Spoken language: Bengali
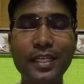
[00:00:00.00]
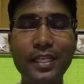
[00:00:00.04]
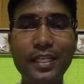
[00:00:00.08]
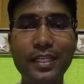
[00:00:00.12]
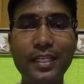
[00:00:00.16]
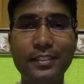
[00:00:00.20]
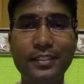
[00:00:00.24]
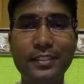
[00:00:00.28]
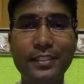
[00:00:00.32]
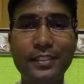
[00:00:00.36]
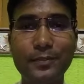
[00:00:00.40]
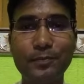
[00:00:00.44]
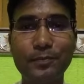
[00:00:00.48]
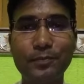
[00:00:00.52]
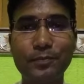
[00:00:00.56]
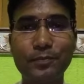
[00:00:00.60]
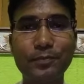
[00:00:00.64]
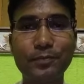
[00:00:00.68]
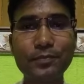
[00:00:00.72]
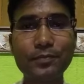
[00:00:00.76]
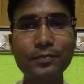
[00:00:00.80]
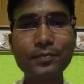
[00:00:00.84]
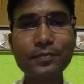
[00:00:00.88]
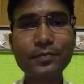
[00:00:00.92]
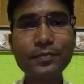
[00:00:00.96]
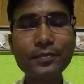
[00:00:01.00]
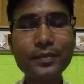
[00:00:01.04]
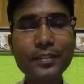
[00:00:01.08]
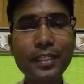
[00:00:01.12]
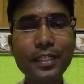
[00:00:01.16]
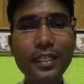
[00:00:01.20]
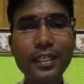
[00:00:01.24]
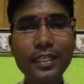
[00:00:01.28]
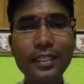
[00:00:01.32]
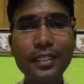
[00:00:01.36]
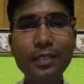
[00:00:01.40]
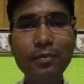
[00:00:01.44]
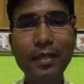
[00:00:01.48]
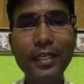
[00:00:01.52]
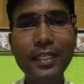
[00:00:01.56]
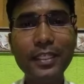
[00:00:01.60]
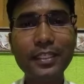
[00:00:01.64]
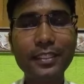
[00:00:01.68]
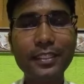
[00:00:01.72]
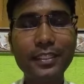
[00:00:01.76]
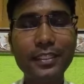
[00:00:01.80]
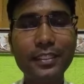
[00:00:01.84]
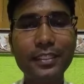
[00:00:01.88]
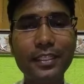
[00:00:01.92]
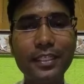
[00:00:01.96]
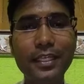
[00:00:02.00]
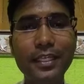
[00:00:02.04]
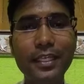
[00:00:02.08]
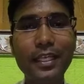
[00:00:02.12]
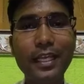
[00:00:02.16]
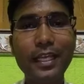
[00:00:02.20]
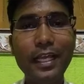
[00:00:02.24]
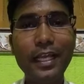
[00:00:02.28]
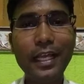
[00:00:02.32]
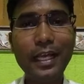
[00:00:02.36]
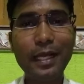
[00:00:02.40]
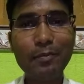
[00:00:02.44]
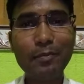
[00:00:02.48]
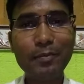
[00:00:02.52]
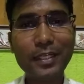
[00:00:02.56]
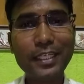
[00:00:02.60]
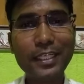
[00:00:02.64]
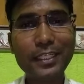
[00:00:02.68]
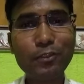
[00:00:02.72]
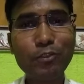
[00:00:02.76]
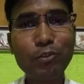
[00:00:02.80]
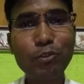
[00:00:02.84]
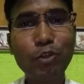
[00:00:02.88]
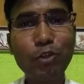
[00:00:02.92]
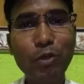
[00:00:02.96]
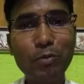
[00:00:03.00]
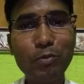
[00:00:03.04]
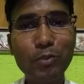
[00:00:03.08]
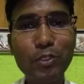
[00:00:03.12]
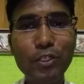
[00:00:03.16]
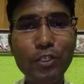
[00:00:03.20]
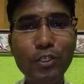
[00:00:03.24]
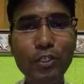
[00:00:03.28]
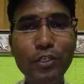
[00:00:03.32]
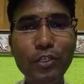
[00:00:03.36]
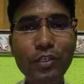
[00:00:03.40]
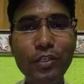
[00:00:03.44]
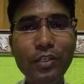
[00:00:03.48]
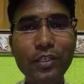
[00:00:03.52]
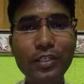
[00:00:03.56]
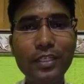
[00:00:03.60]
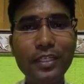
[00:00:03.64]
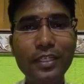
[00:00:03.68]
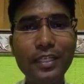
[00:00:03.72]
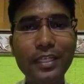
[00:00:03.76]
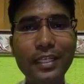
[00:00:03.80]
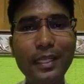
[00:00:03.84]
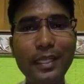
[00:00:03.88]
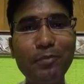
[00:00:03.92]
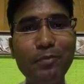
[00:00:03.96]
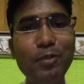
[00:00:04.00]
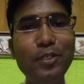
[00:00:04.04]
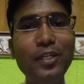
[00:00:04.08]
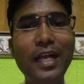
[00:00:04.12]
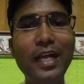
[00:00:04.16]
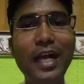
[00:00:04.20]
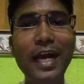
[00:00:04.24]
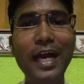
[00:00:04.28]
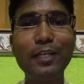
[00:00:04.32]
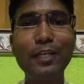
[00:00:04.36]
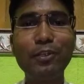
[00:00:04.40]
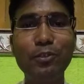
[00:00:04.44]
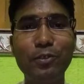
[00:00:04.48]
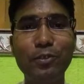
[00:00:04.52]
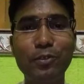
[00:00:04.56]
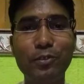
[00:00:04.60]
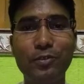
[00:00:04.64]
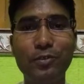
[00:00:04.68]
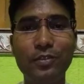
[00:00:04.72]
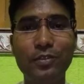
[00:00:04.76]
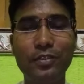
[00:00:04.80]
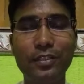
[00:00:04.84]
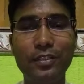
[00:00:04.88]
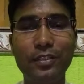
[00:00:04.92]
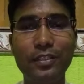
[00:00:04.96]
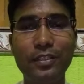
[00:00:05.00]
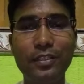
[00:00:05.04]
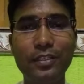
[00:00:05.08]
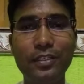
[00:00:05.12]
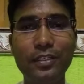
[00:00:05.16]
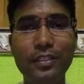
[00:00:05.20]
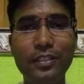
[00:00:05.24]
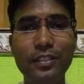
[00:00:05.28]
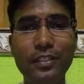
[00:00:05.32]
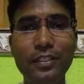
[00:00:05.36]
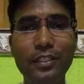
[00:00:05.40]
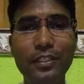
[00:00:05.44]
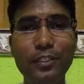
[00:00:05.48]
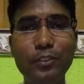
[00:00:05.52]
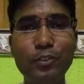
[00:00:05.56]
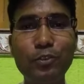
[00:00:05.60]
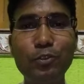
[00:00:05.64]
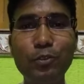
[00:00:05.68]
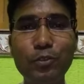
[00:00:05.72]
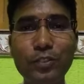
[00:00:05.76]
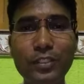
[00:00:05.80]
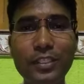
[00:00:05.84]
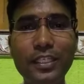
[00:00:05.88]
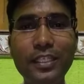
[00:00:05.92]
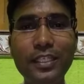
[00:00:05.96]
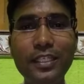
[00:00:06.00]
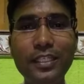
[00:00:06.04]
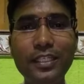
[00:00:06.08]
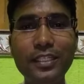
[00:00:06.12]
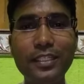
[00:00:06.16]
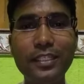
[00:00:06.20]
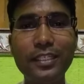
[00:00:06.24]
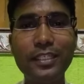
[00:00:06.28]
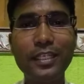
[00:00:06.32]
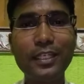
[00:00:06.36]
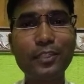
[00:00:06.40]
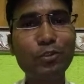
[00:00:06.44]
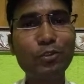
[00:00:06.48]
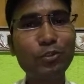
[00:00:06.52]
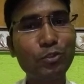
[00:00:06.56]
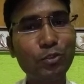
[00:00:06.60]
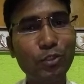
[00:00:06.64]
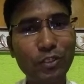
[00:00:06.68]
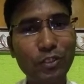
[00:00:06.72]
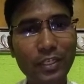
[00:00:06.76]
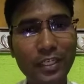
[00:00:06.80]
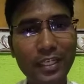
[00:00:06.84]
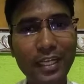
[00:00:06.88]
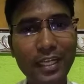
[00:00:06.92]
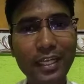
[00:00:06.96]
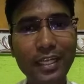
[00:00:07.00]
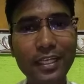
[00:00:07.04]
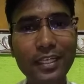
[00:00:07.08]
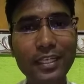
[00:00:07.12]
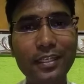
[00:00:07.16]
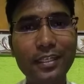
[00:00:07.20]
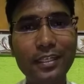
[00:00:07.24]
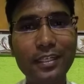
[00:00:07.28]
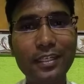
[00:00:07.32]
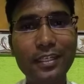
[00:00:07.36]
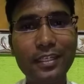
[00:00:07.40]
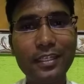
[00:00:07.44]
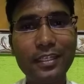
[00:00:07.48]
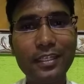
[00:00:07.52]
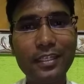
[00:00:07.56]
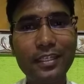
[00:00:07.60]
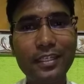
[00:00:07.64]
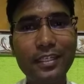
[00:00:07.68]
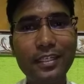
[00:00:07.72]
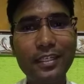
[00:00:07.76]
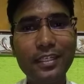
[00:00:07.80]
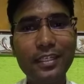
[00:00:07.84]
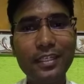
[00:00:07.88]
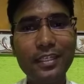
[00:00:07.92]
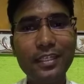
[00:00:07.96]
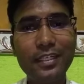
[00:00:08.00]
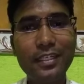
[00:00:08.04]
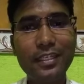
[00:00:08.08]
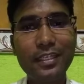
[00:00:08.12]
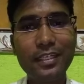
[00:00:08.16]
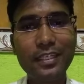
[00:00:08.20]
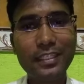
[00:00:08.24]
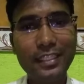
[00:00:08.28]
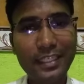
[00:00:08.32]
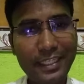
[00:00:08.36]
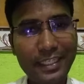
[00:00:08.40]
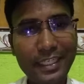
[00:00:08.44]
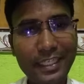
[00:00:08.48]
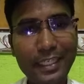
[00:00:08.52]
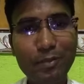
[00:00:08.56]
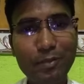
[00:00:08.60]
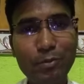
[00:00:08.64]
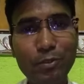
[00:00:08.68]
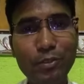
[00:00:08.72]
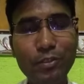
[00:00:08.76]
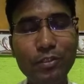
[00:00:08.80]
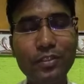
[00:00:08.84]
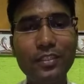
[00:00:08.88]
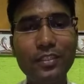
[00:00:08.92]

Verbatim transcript: আচ্ছা এবারে আমরা একটু অবরোহ এবং আরোহ যুক্তির একটু সংজ্ঞা দেখে নেব